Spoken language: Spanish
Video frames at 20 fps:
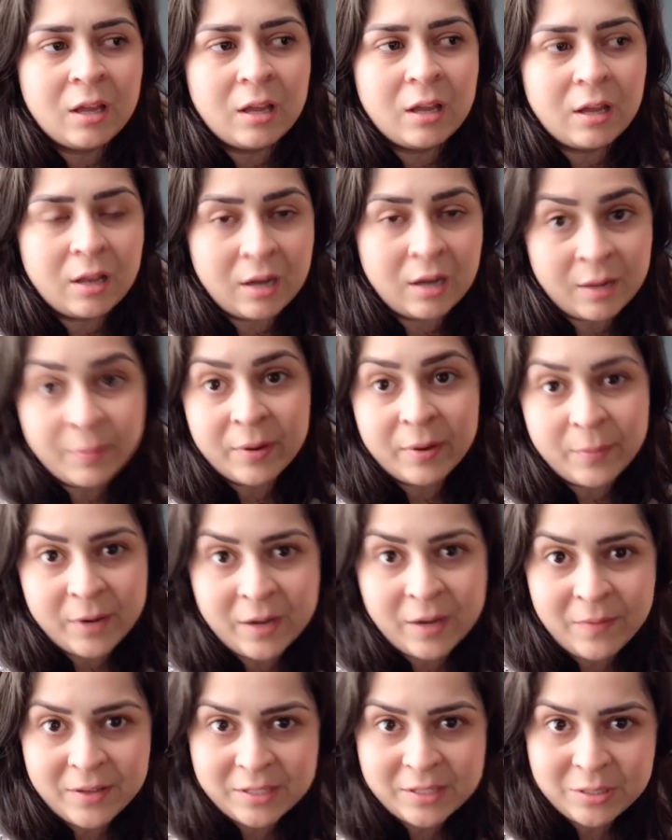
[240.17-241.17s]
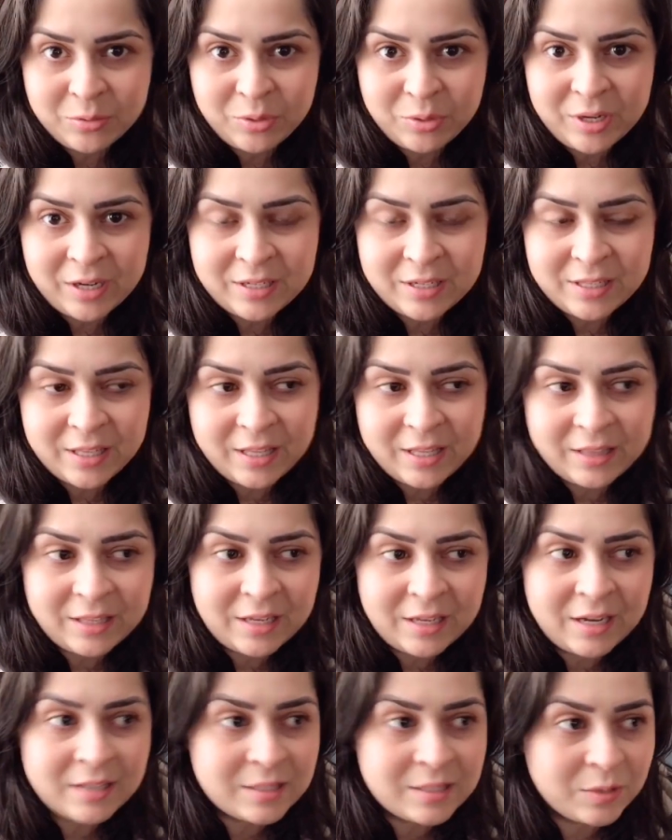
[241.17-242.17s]
La primera vez es un accidente,
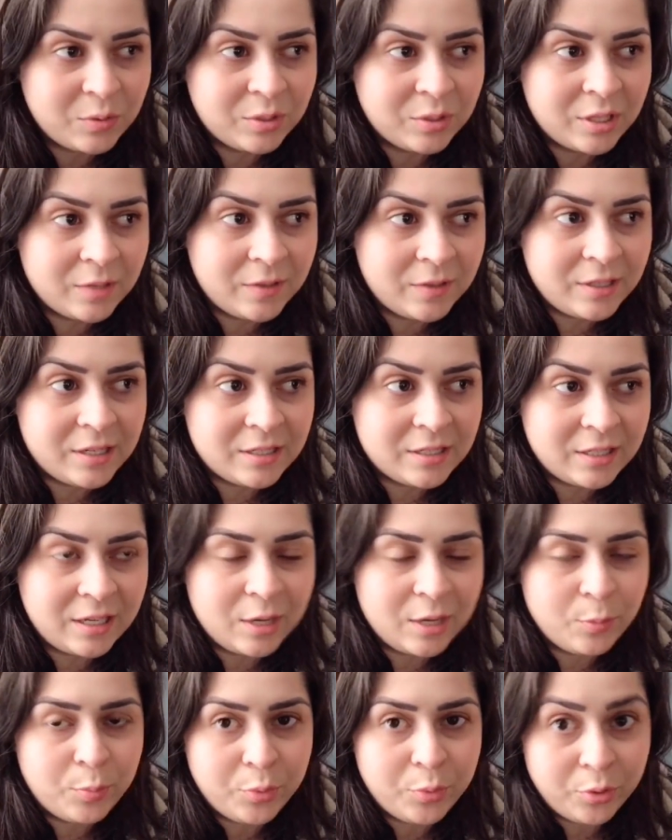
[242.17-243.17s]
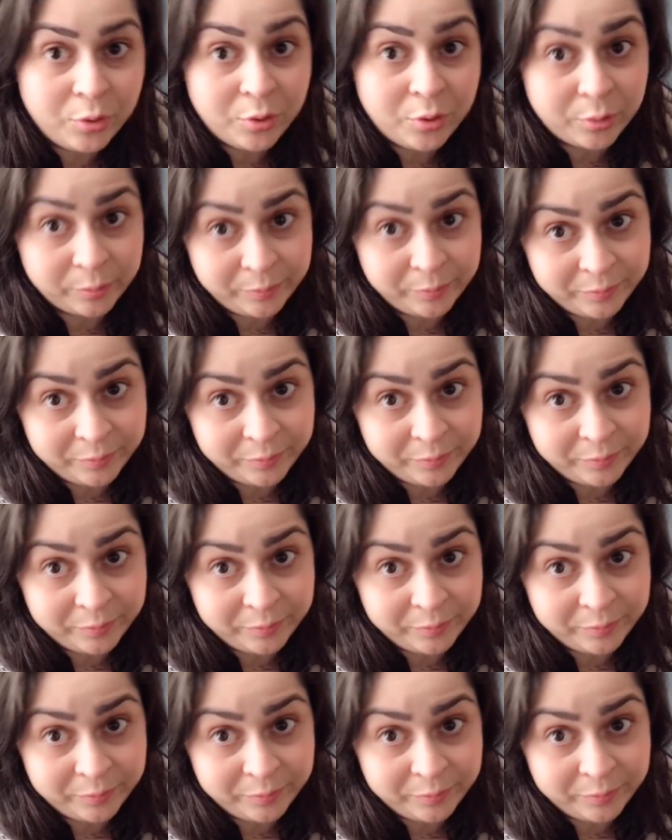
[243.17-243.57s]
la segunda vez ya sería por...